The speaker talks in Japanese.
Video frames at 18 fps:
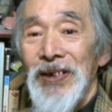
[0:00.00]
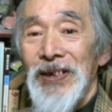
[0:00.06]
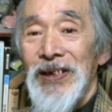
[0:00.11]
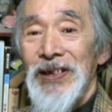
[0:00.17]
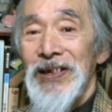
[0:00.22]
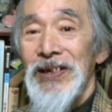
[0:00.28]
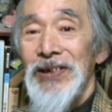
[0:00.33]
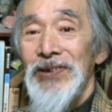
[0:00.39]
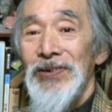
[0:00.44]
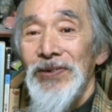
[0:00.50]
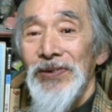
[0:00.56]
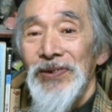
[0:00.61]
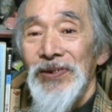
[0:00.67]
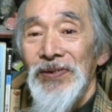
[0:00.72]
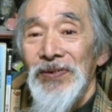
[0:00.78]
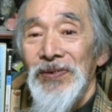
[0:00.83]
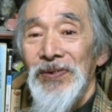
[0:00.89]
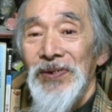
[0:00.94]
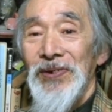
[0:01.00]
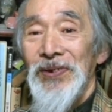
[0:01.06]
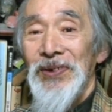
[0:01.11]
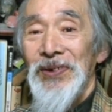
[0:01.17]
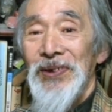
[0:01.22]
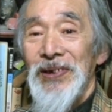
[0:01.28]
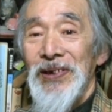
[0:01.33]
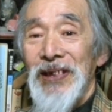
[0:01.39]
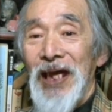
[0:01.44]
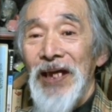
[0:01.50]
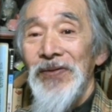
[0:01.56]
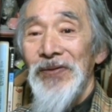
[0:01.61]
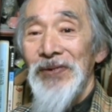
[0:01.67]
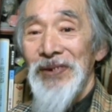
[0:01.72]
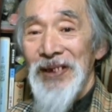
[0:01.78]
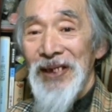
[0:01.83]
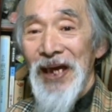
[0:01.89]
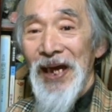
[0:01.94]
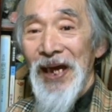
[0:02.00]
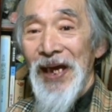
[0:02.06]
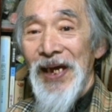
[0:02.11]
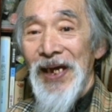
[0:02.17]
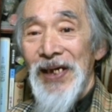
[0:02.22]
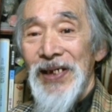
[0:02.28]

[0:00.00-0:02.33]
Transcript: きちっと頼んで、